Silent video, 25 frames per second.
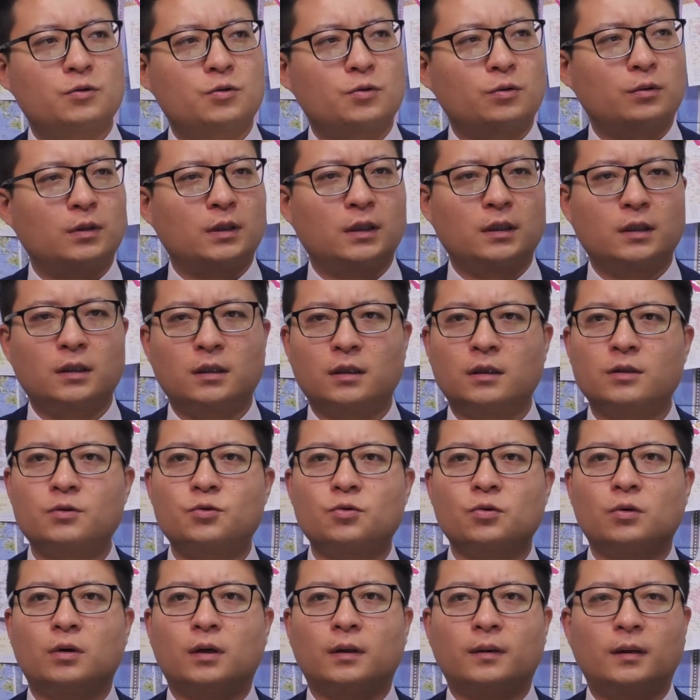中俄合
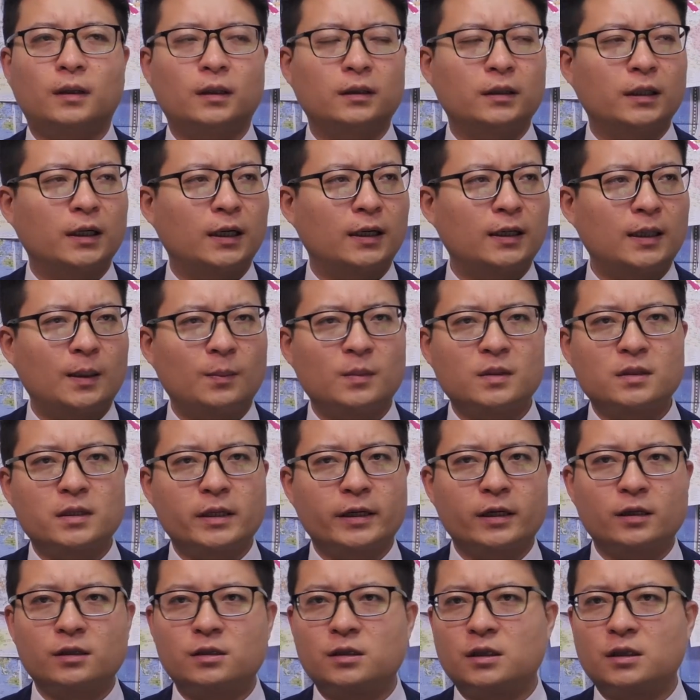作啊，你看他们那个